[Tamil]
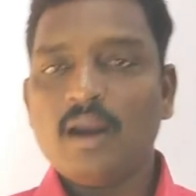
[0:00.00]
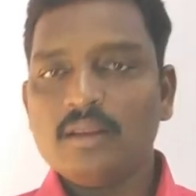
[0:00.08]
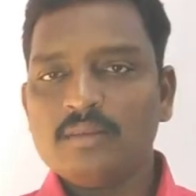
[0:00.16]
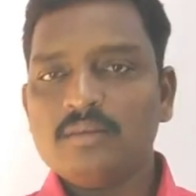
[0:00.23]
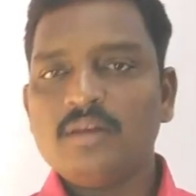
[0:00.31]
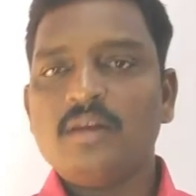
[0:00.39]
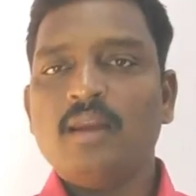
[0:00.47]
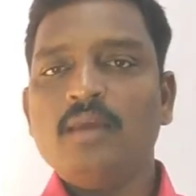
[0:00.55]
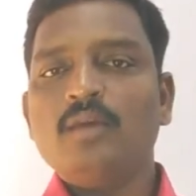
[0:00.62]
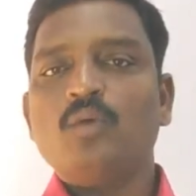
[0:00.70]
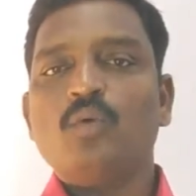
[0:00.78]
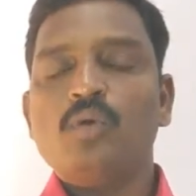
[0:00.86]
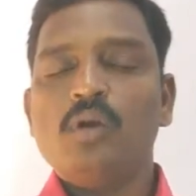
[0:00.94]
அடுத்த
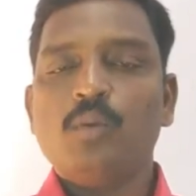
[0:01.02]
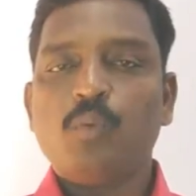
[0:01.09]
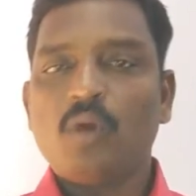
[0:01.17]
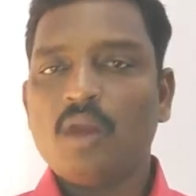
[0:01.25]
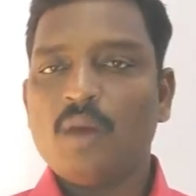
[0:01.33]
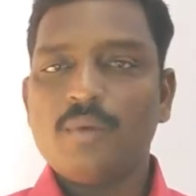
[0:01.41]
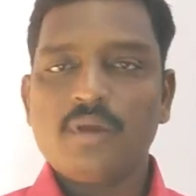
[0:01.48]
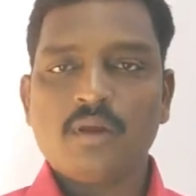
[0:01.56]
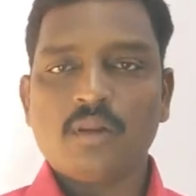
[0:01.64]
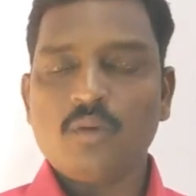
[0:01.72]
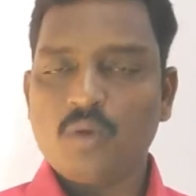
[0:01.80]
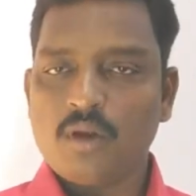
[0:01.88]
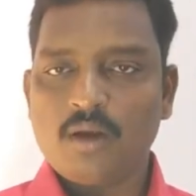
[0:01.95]
நிலைக்கு கொண்டுட்டு போகலாம்
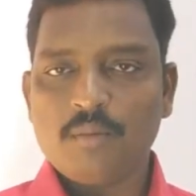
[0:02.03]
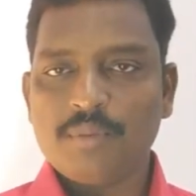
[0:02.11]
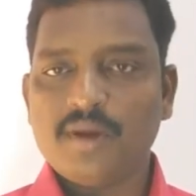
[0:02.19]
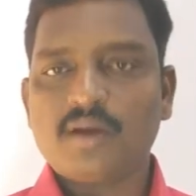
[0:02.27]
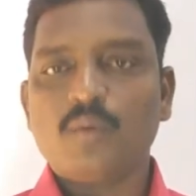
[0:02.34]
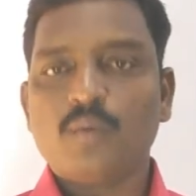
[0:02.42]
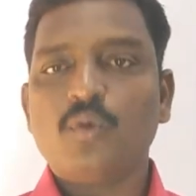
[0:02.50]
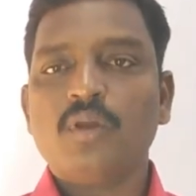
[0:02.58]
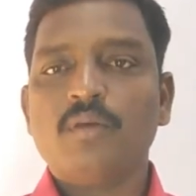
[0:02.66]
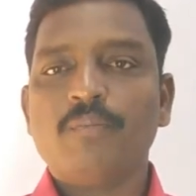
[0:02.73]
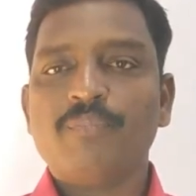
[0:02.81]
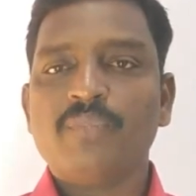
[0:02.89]
அப்படிங்கிறது உங்களால் பார்க்க முடியும்